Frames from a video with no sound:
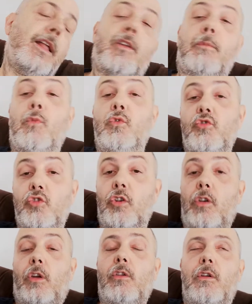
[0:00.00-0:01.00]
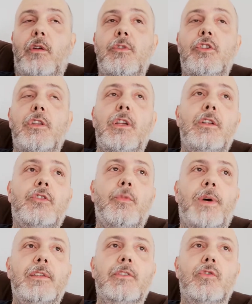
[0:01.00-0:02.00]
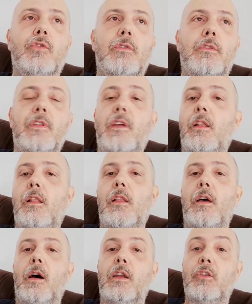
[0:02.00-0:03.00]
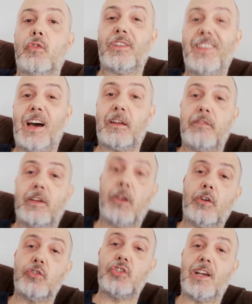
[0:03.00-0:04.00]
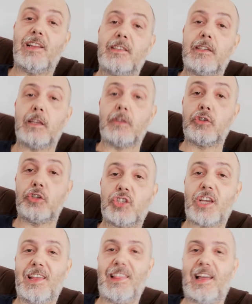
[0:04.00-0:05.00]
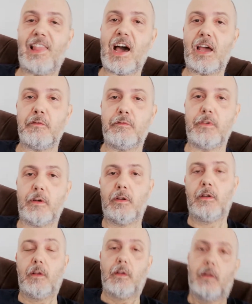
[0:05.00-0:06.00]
Allora, buongiorno amici di Calcio Pazzo, nel ricordarvi che oggi alle 16 c'è la live